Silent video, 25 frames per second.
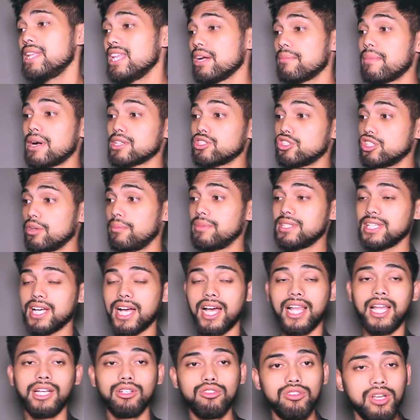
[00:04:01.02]
banyak maksud yang bisa
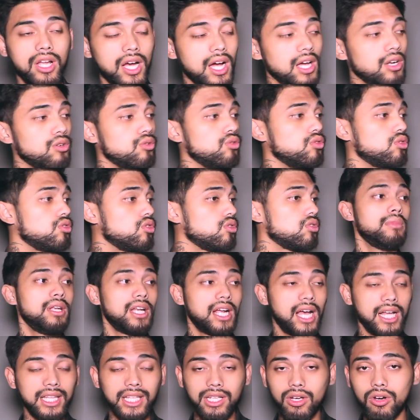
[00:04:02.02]
kalian gunakan untuk
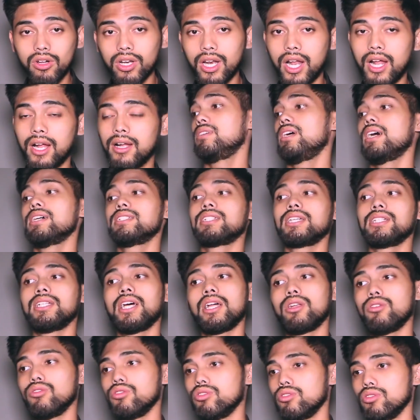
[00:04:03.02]
mendekati orang nggak
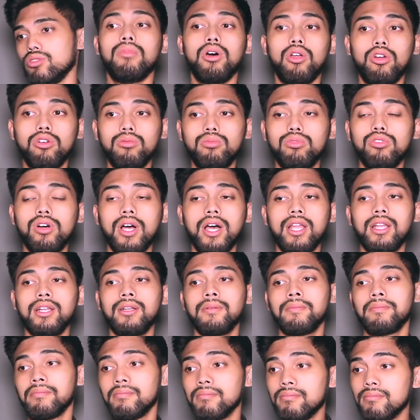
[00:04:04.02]
sekedar untuk
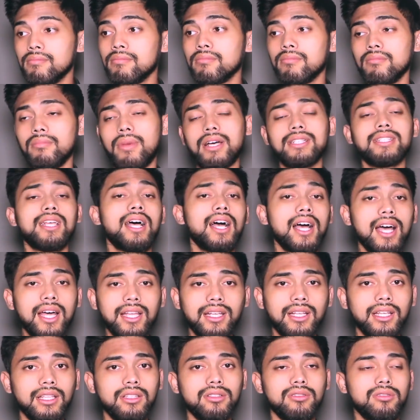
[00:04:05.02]
berhubungan
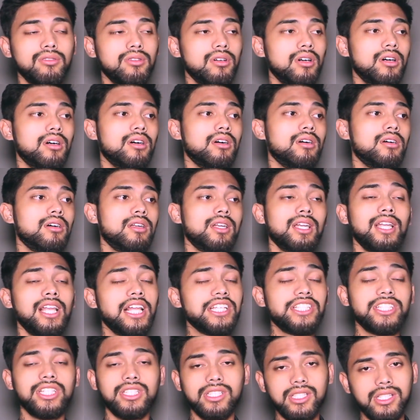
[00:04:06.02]
pasangan gitu uh,
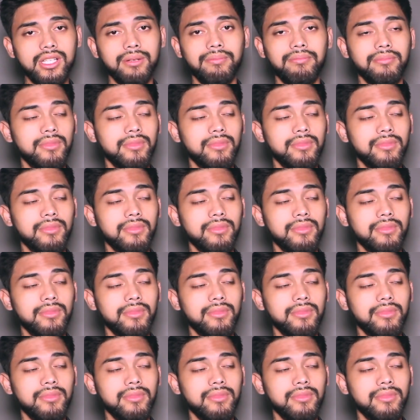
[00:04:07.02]
relationship